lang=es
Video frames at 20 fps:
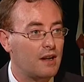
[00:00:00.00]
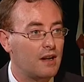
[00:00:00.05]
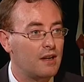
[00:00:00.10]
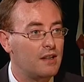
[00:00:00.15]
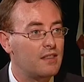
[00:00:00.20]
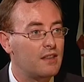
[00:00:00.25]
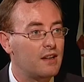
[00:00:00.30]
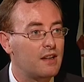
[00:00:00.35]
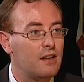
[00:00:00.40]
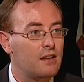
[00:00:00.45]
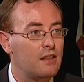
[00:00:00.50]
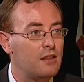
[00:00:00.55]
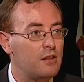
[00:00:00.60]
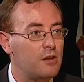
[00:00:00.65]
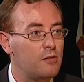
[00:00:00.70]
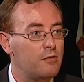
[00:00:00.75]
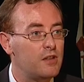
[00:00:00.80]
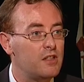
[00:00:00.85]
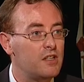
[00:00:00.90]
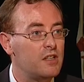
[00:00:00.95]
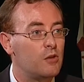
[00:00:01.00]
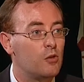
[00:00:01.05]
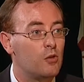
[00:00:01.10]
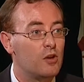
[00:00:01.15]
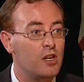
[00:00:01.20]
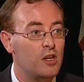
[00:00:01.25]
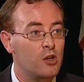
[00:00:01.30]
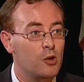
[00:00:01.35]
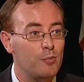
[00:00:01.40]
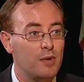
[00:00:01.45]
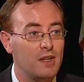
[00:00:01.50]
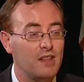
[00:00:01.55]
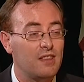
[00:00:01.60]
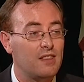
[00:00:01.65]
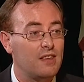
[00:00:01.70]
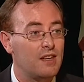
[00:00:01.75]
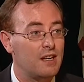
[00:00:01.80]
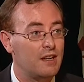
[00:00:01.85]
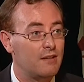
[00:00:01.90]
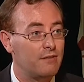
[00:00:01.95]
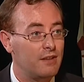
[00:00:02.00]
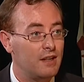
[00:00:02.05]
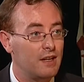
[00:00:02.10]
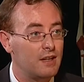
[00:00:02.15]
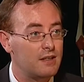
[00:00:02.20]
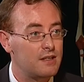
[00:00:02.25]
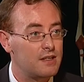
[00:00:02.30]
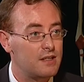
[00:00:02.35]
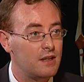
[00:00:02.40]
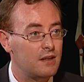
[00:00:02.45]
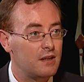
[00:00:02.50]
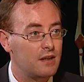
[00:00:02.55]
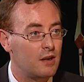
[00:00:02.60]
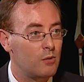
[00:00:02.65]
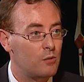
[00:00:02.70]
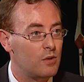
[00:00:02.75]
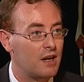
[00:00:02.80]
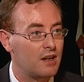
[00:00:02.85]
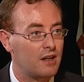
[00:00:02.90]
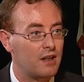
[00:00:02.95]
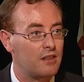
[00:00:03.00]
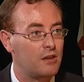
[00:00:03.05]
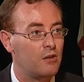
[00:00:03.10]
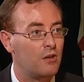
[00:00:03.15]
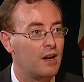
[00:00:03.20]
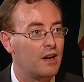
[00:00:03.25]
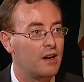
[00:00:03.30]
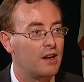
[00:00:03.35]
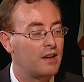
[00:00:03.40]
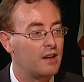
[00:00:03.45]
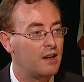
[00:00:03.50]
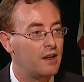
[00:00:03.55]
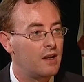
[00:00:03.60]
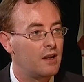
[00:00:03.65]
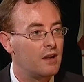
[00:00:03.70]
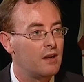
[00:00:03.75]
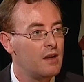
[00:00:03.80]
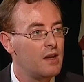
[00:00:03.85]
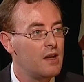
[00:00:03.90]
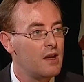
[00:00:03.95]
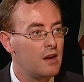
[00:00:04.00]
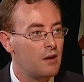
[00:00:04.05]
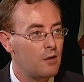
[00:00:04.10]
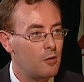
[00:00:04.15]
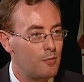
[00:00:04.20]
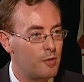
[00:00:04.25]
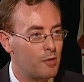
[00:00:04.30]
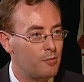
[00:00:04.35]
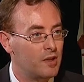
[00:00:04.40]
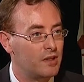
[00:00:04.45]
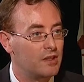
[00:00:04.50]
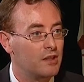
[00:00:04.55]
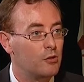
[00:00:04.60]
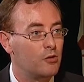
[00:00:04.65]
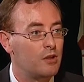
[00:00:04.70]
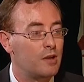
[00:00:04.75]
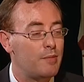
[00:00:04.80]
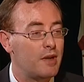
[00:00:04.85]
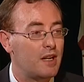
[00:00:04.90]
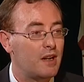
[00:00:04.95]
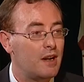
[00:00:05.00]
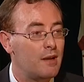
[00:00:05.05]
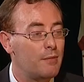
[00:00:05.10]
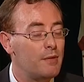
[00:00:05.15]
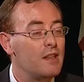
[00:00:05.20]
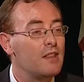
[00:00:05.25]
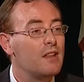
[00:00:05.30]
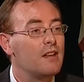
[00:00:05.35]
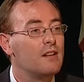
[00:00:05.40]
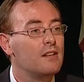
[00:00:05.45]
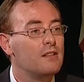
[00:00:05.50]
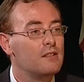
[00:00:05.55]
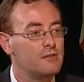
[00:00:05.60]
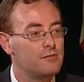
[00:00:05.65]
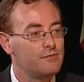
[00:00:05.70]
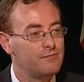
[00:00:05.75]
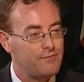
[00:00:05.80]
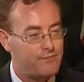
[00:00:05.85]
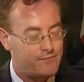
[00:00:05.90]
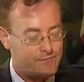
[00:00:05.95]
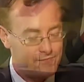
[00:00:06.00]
realiza ejercicio físico y no padece anafilaxia, que es una reacción alérgica, comprometedora para la vida. Es una reacción